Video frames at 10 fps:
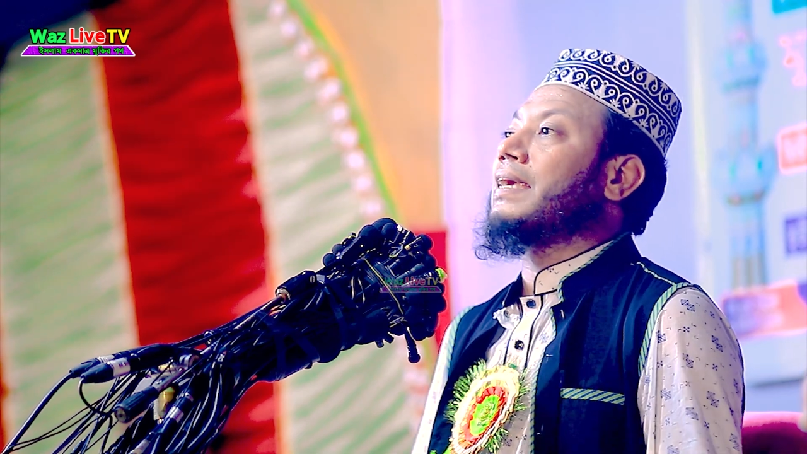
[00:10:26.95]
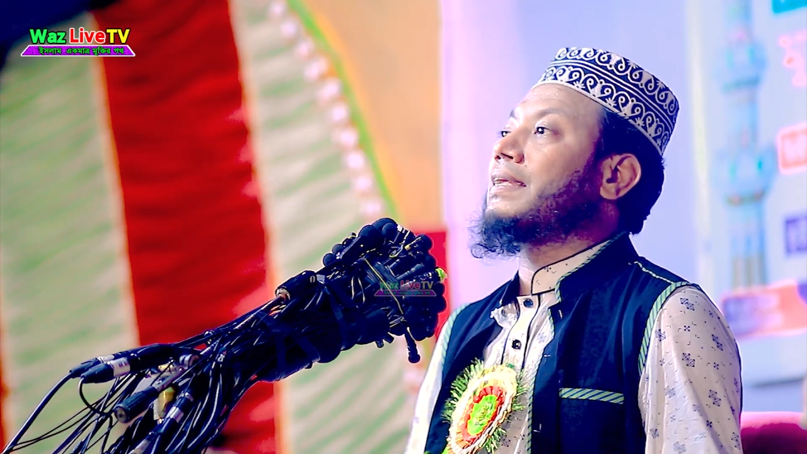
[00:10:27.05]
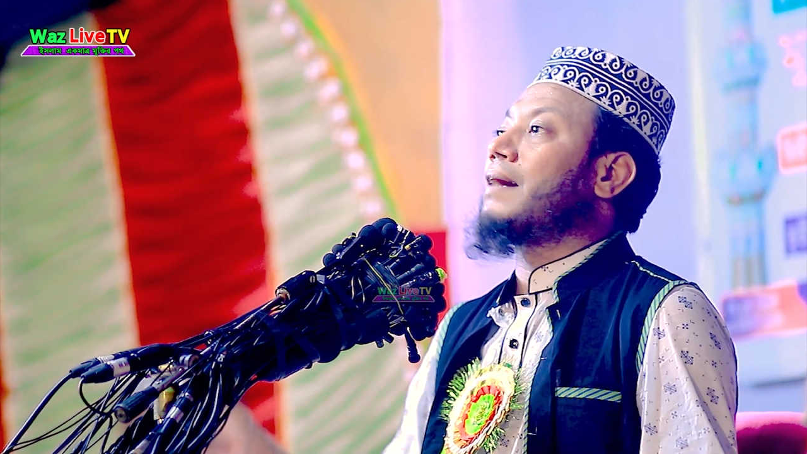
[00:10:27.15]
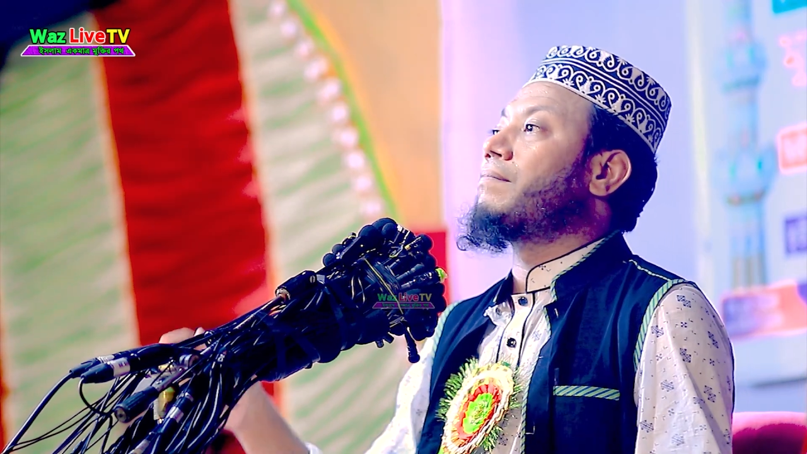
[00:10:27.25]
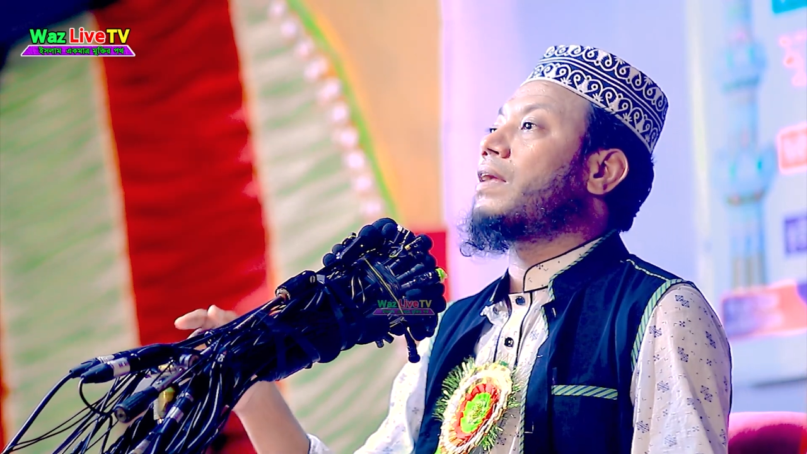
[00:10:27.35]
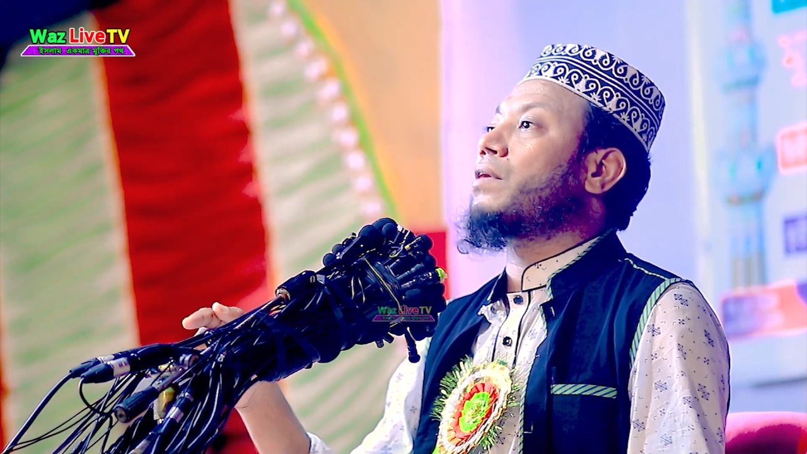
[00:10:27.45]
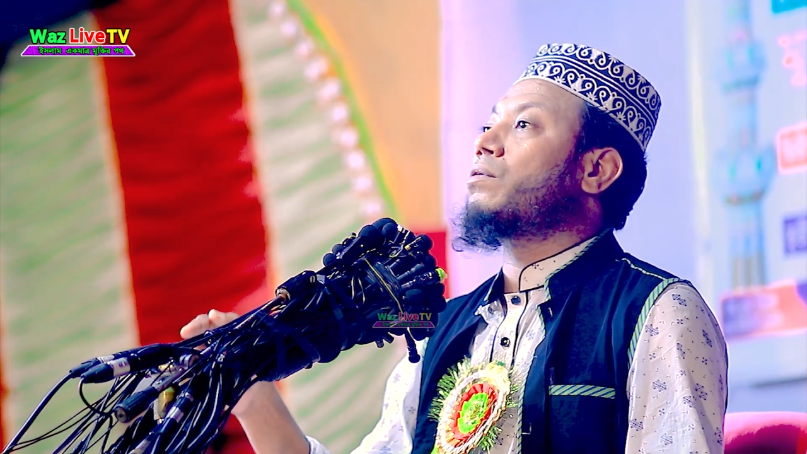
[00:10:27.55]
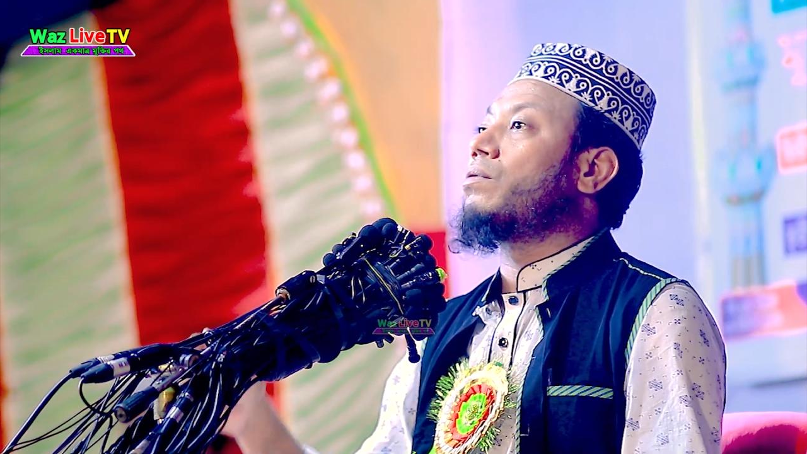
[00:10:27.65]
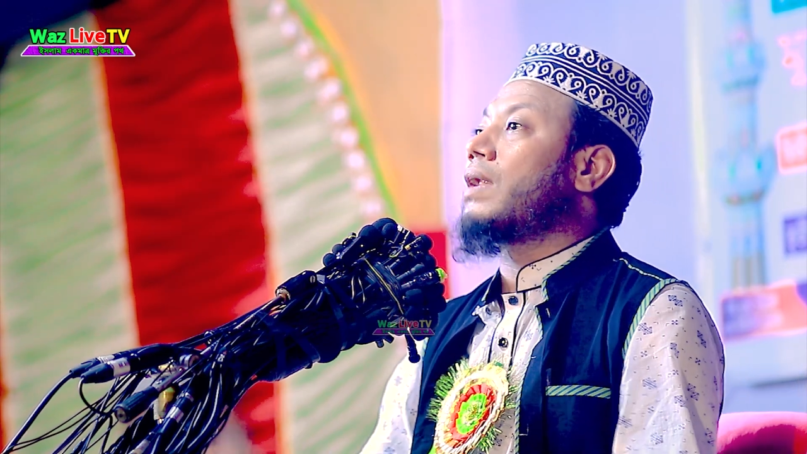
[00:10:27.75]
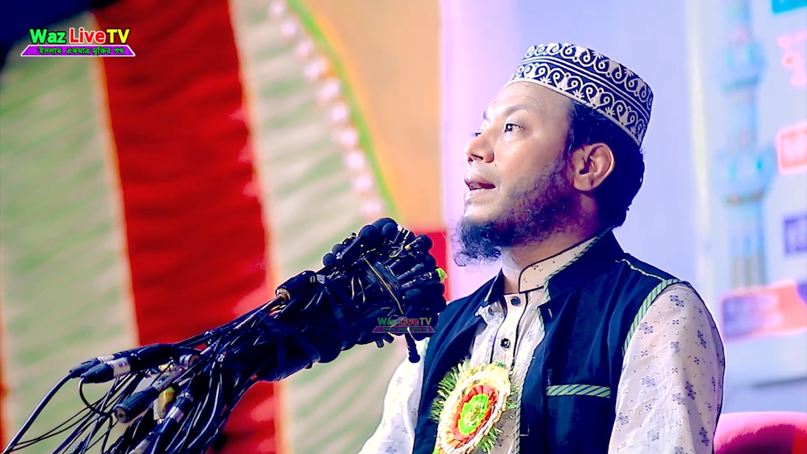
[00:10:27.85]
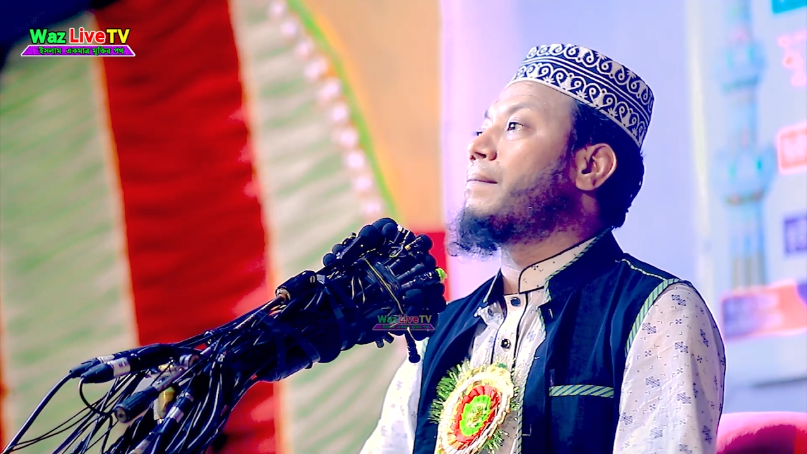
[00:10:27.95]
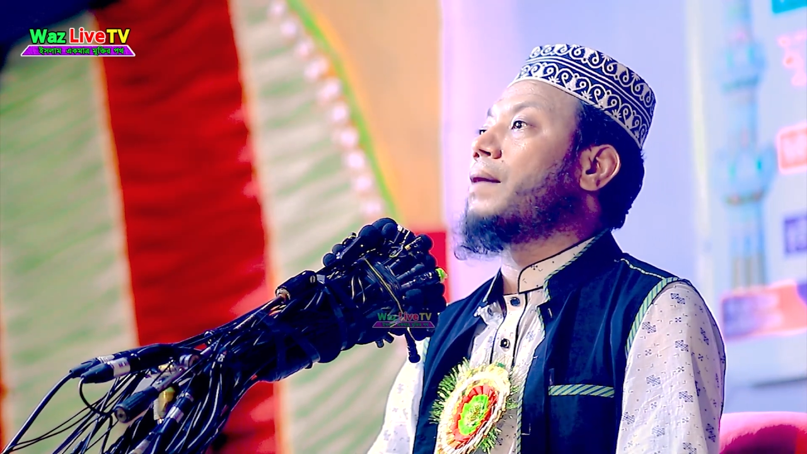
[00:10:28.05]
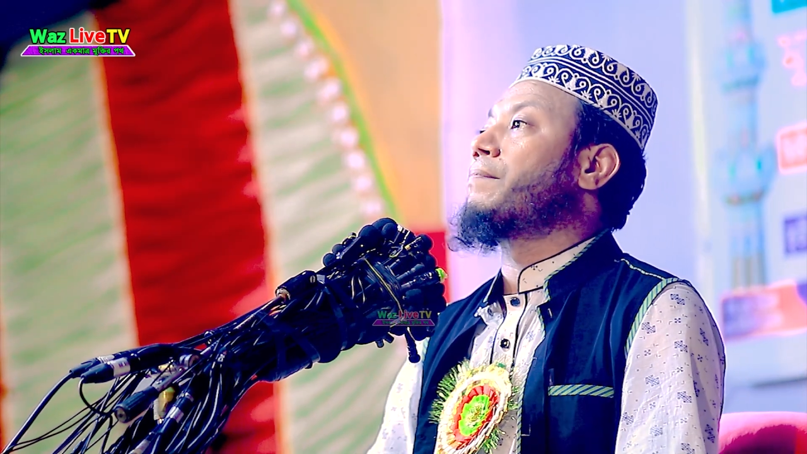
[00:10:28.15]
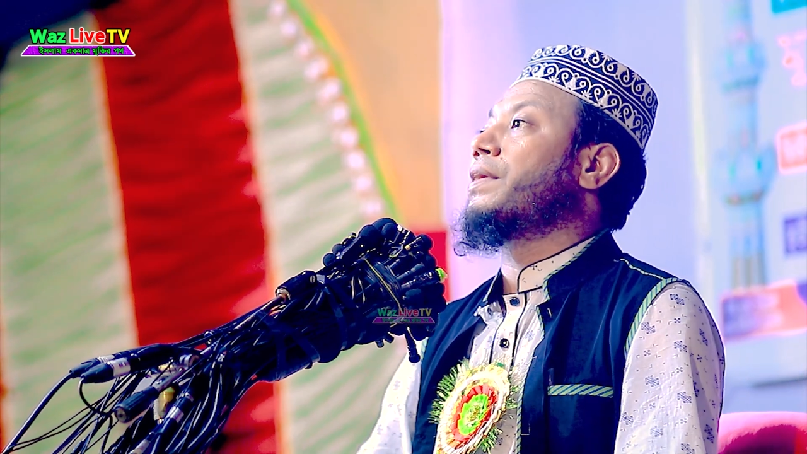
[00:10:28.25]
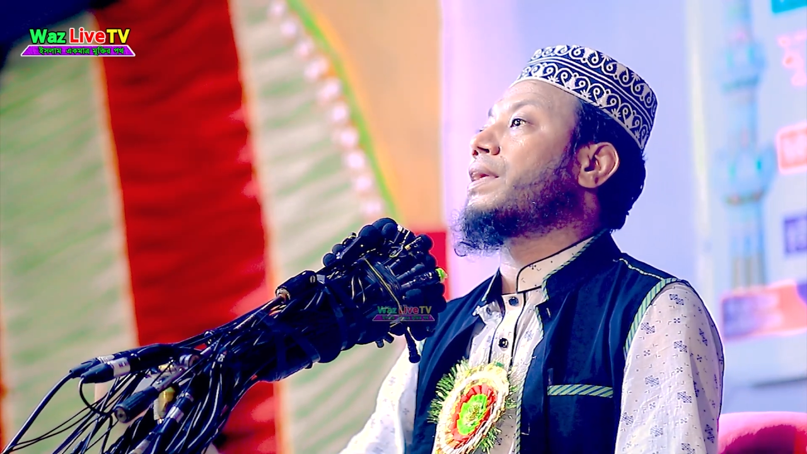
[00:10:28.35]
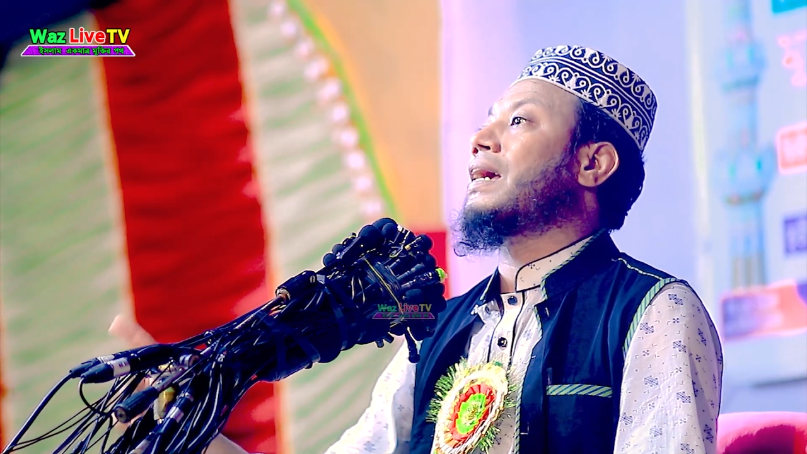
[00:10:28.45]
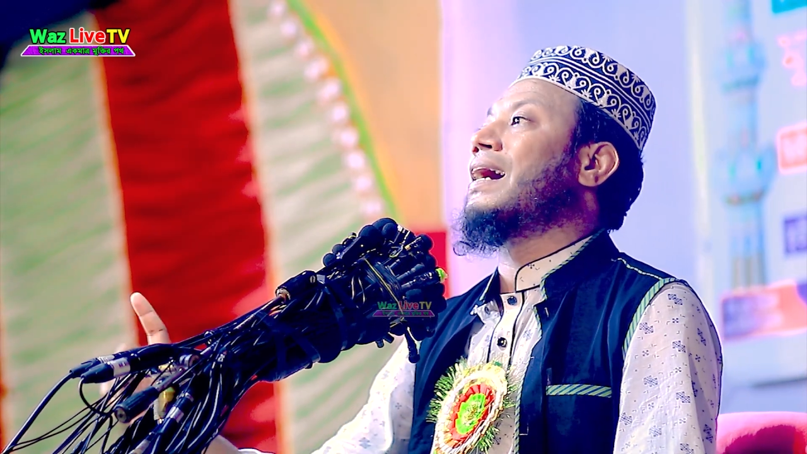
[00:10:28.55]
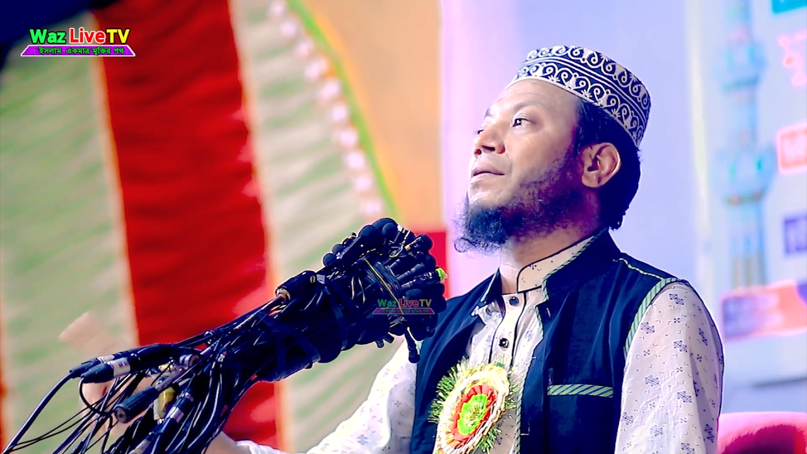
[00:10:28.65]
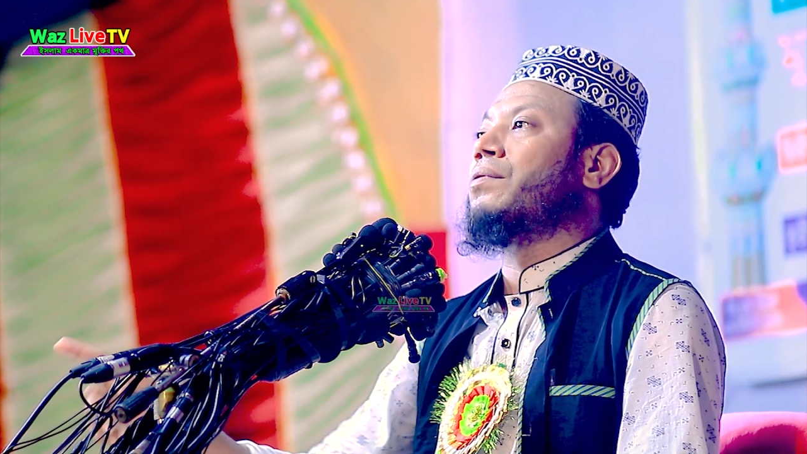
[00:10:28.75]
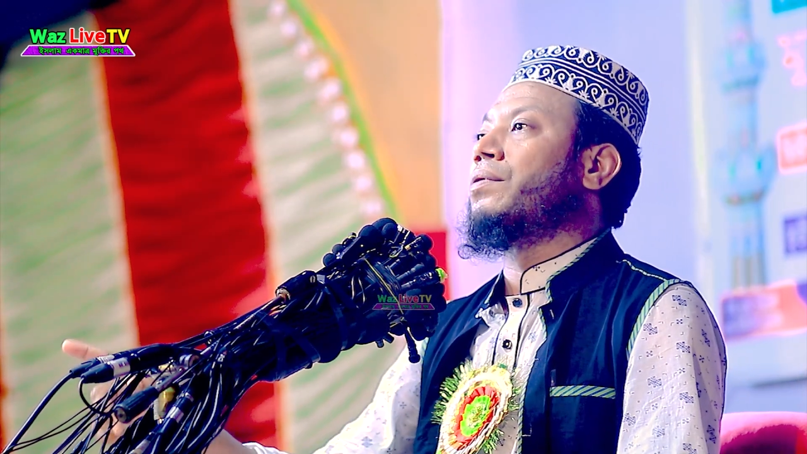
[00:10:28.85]
এটা আপনার গোনা মাপের
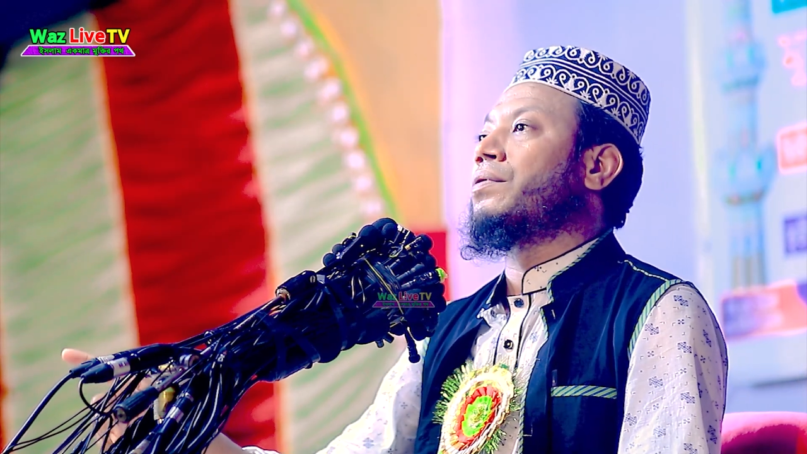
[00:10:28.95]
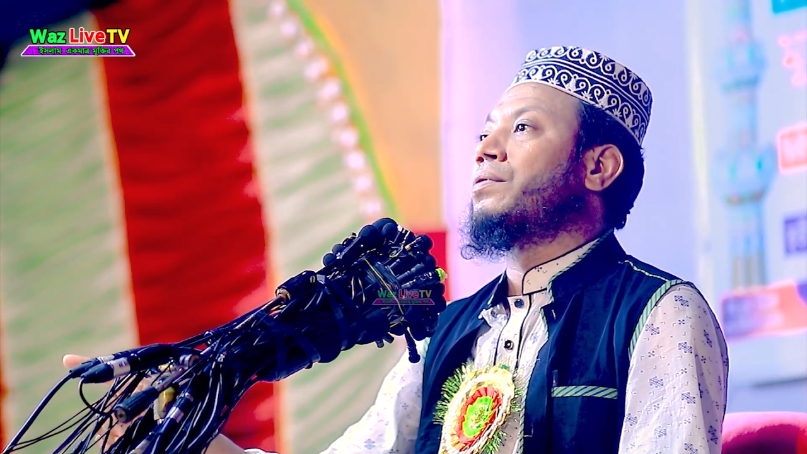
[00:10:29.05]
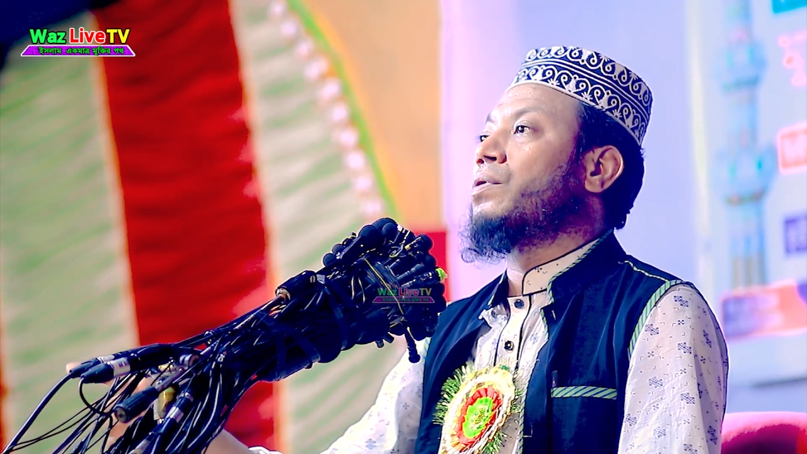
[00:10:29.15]
কারণ